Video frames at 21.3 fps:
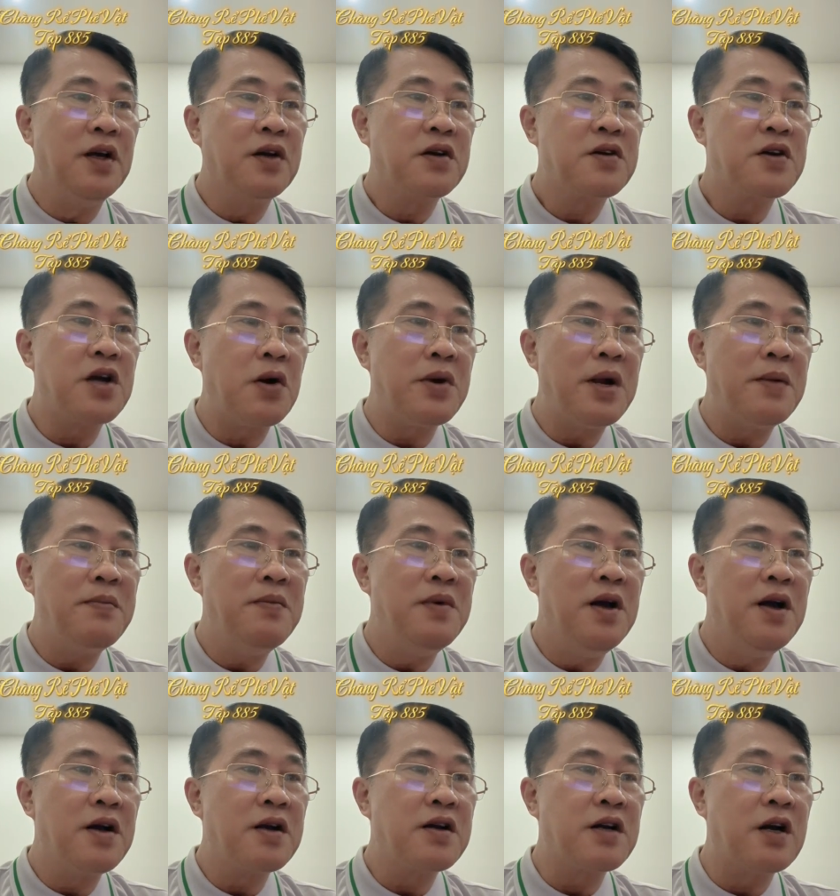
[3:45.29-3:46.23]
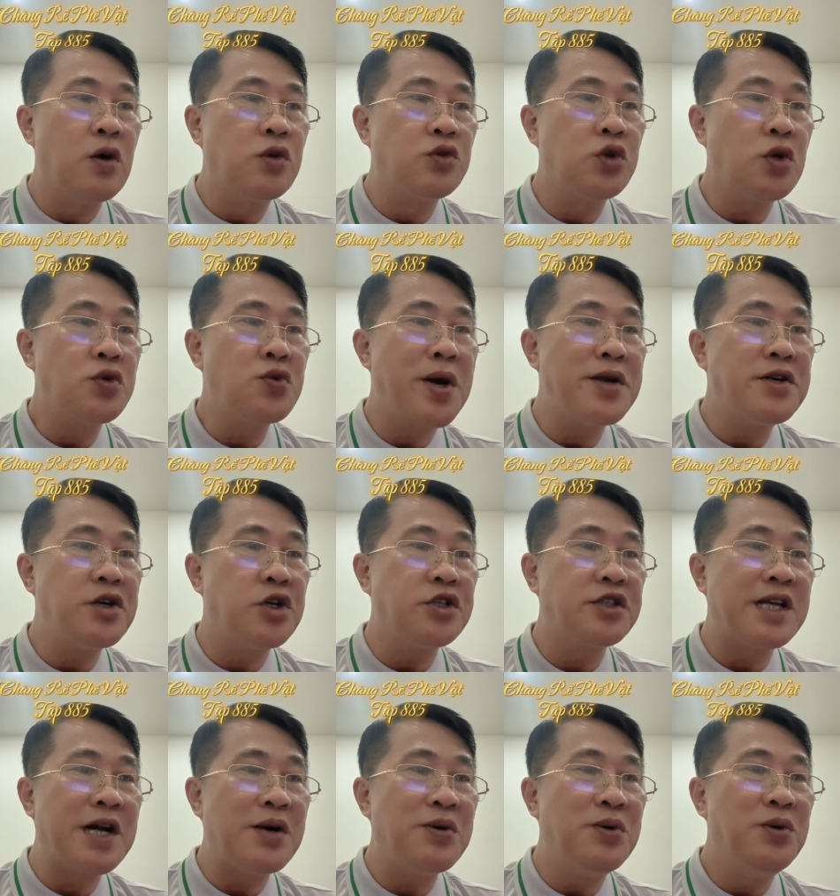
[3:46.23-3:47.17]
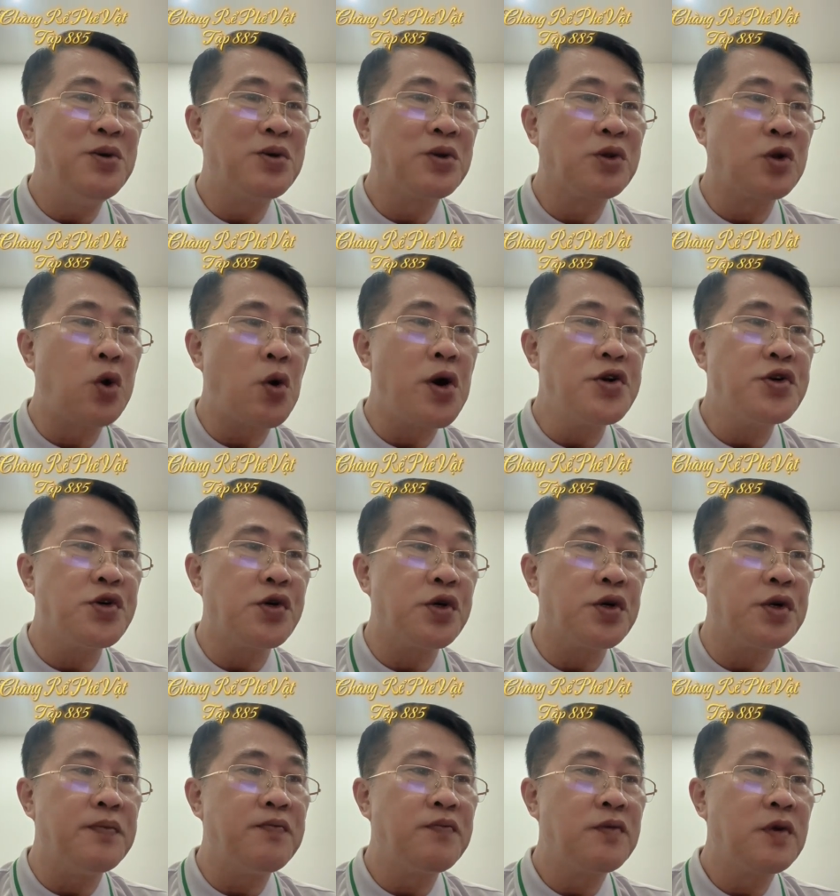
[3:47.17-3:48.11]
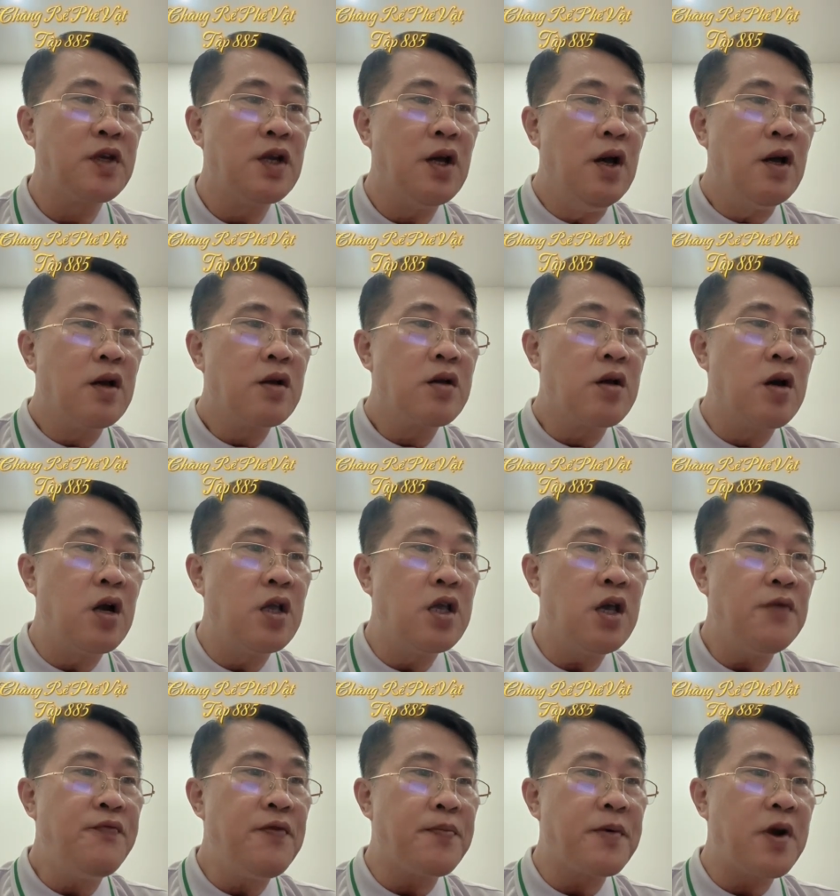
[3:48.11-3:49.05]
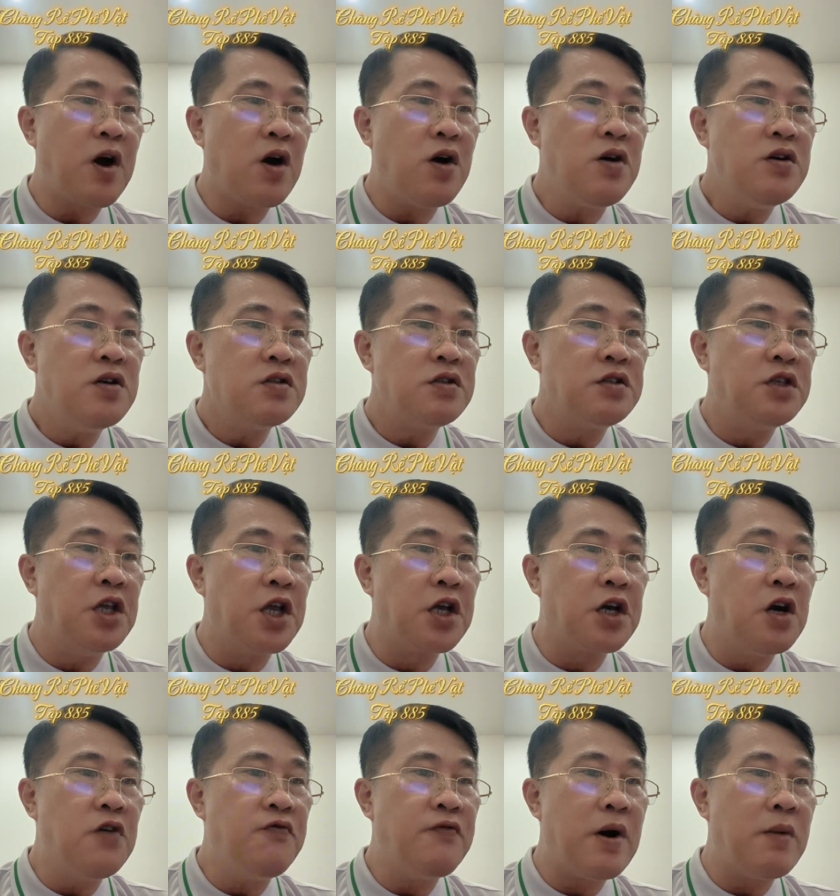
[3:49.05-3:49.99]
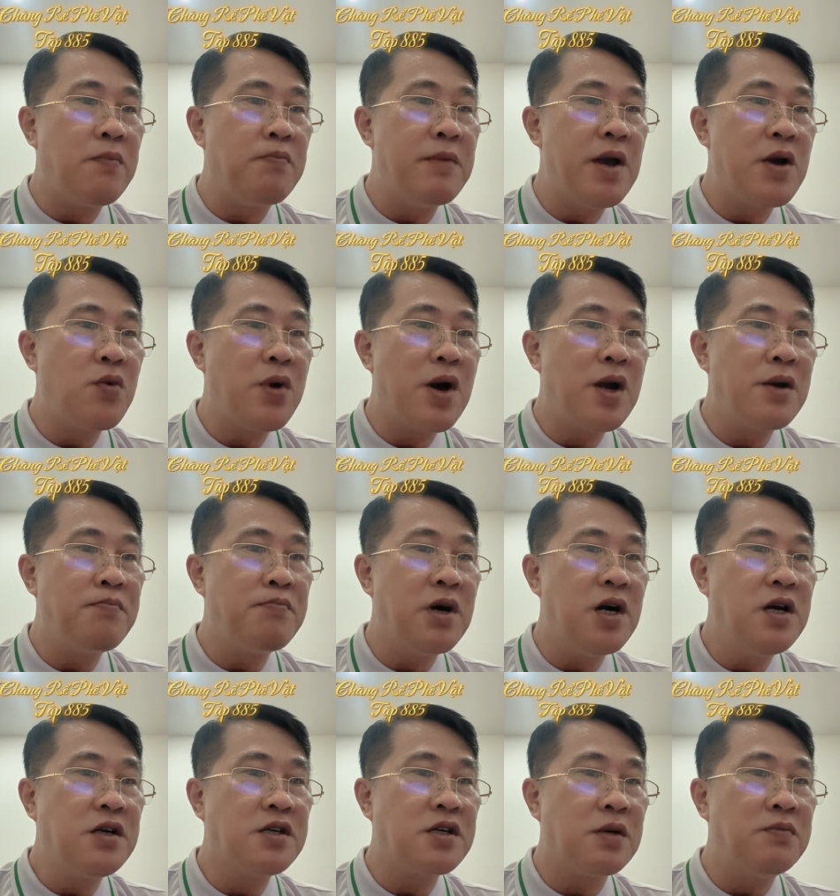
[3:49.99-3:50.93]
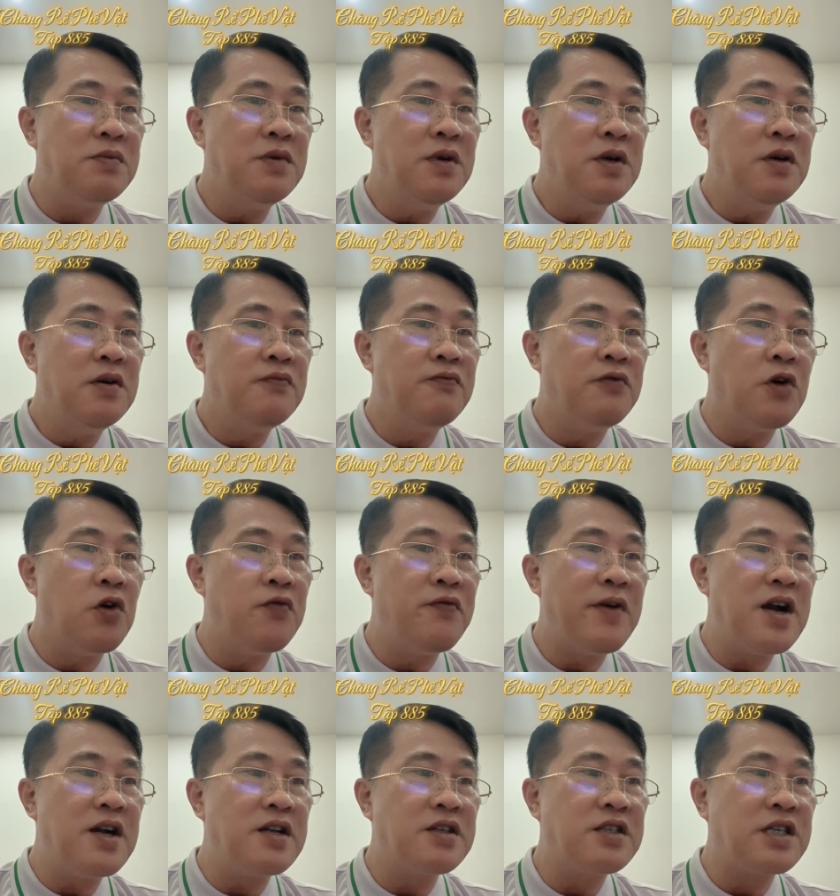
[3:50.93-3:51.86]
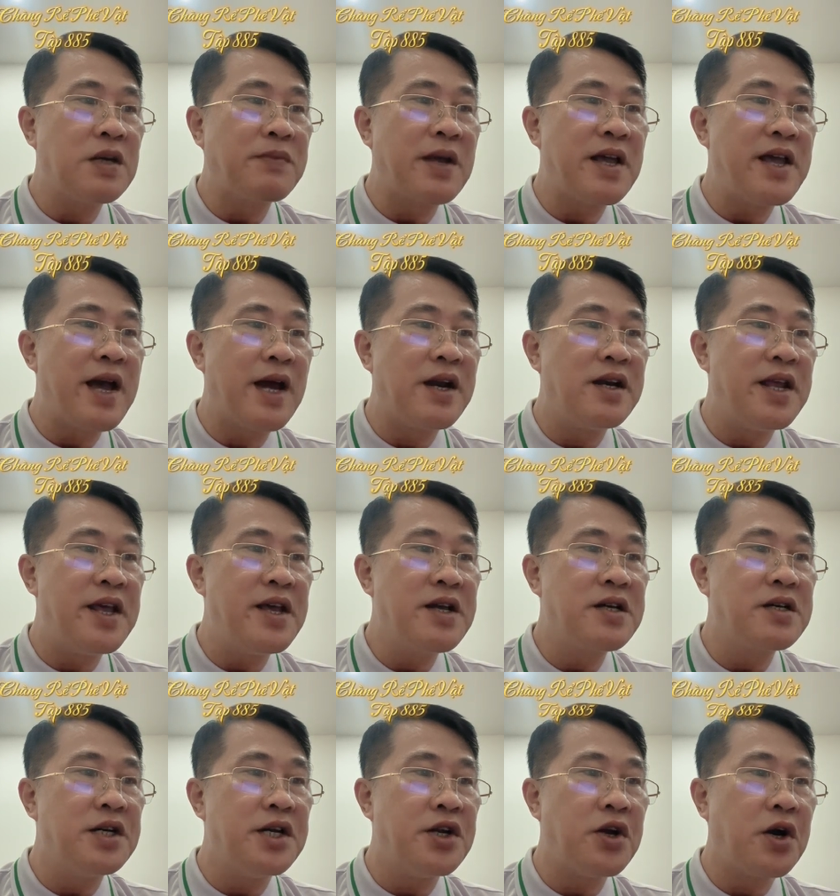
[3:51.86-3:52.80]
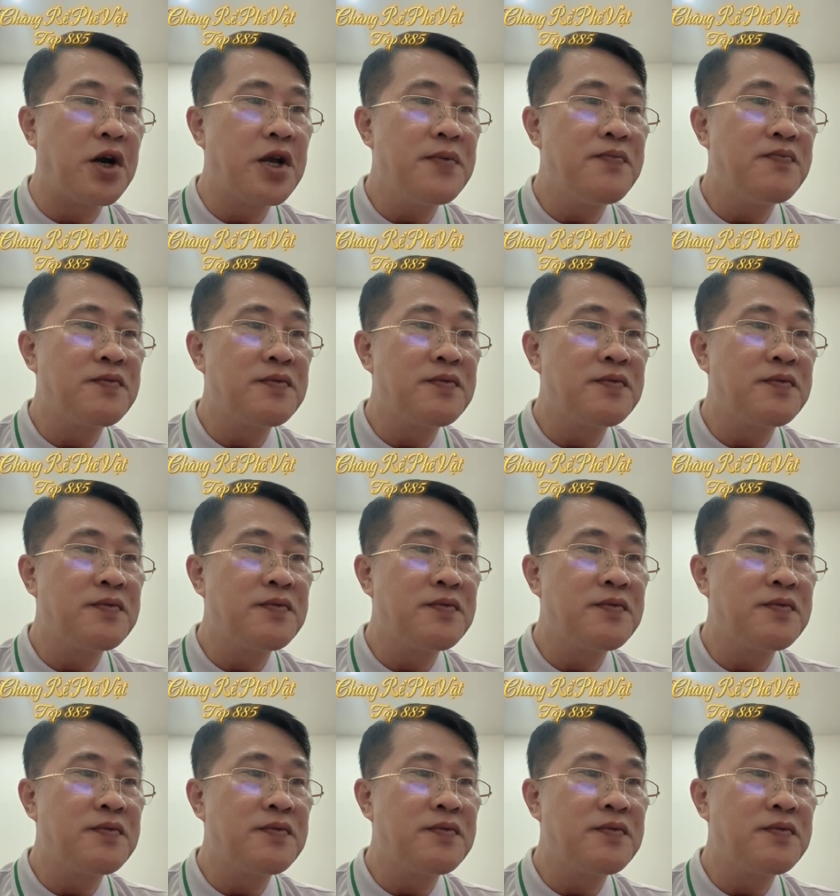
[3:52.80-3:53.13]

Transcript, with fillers: Cầu Lâm, cầu xuất quan rồi sao? Tôi có rồi. Người giúp việc đó nhìn cửa phòng bế quan mở rộng, vội vàng chắp tay hành lễ cười nói.